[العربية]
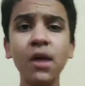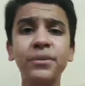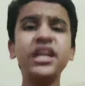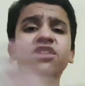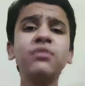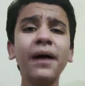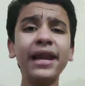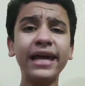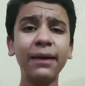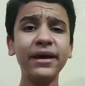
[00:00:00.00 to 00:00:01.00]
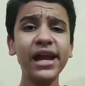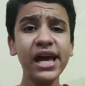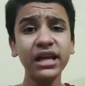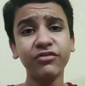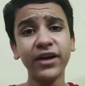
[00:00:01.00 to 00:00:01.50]
بالنسبه بقى
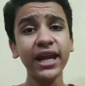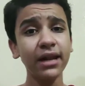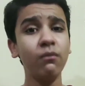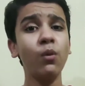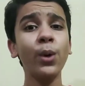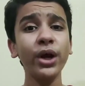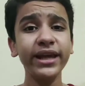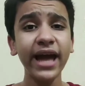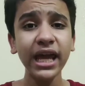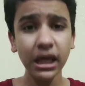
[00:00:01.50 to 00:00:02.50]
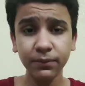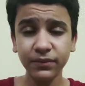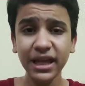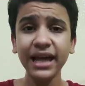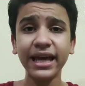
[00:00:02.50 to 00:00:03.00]
للكاميرات فهنا الموبايل جاي
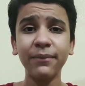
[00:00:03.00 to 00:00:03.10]
بثلاث